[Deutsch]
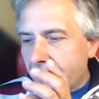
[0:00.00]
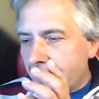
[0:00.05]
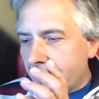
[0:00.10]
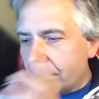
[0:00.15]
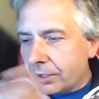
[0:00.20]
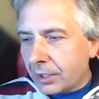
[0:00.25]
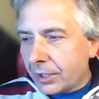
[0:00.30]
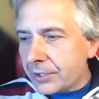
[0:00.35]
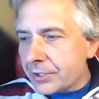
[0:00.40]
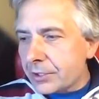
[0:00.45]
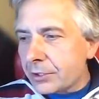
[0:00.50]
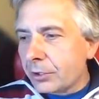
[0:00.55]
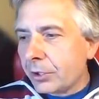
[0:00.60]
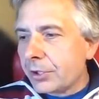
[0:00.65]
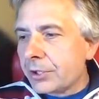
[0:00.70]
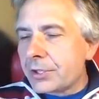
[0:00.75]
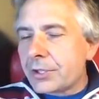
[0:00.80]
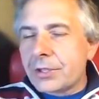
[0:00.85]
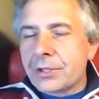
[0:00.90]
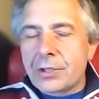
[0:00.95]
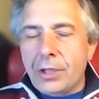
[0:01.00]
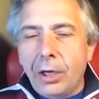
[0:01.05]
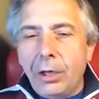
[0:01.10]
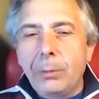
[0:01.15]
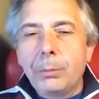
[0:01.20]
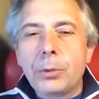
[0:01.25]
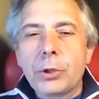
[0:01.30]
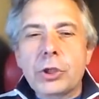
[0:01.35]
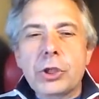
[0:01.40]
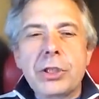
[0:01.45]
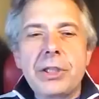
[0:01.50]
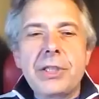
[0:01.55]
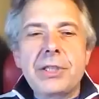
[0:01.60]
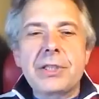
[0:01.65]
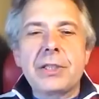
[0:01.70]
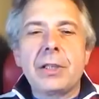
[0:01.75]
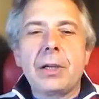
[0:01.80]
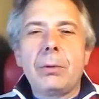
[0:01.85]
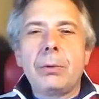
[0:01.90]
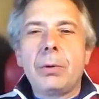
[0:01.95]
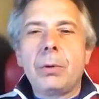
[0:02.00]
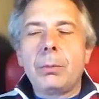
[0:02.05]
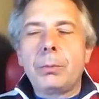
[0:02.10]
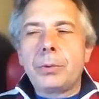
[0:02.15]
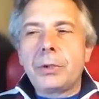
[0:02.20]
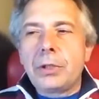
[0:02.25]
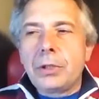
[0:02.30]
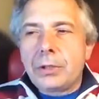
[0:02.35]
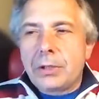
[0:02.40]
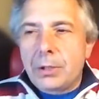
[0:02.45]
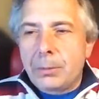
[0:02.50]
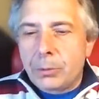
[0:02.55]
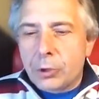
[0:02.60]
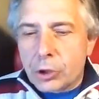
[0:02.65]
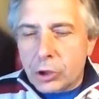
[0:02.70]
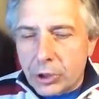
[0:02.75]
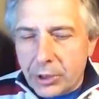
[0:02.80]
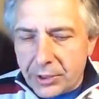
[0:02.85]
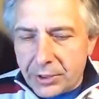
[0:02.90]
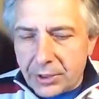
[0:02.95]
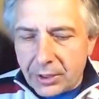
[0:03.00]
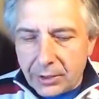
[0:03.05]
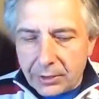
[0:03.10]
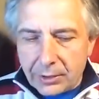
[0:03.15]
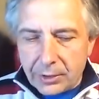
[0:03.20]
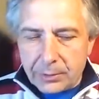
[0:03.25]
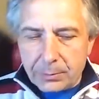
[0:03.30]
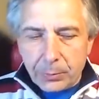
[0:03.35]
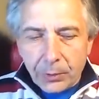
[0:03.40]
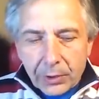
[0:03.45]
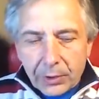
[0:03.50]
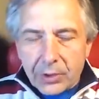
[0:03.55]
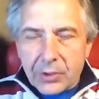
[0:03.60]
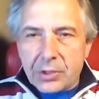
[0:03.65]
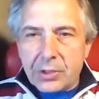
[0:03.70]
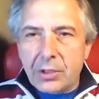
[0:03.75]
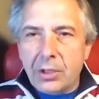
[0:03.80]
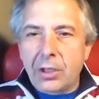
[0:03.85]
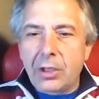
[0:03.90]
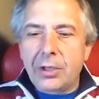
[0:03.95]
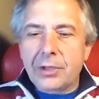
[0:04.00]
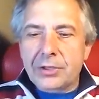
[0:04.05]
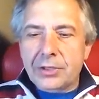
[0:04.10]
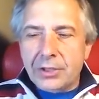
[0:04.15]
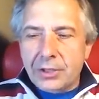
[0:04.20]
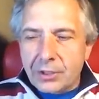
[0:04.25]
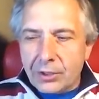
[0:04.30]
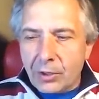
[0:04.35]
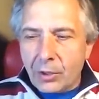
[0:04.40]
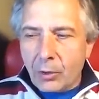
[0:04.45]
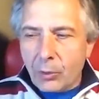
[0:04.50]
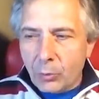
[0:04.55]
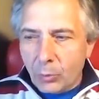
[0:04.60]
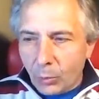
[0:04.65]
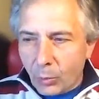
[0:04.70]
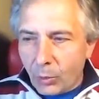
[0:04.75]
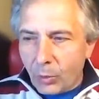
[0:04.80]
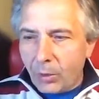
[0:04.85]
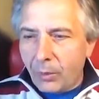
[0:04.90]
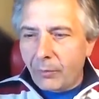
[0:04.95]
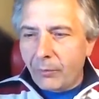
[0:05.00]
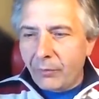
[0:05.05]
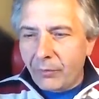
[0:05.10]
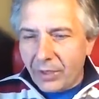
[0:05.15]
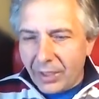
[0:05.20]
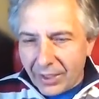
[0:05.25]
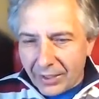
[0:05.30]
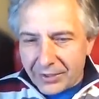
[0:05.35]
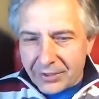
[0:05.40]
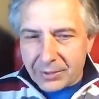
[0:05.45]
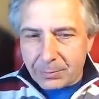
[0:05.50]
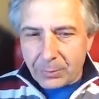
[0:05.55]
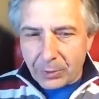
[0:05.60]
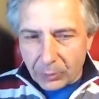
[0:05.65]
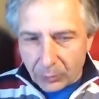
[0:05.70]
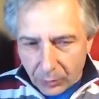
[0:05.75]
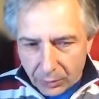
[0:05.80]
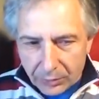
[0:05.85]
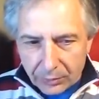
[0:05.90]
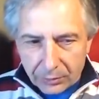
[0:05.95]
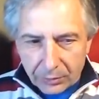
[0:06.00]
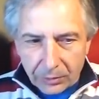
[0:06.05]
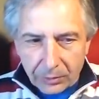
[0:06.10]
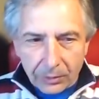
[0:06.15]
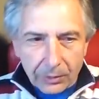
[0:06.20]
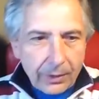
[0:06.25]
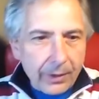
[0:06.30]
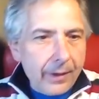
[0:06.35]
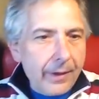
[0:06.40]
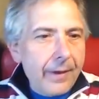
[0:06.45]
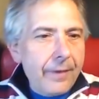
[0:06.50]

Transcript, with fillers: die ganz dollsten Sachen beschließen, aber die, die Beschlüsse des Bundestages sind nur Willensbekundungen.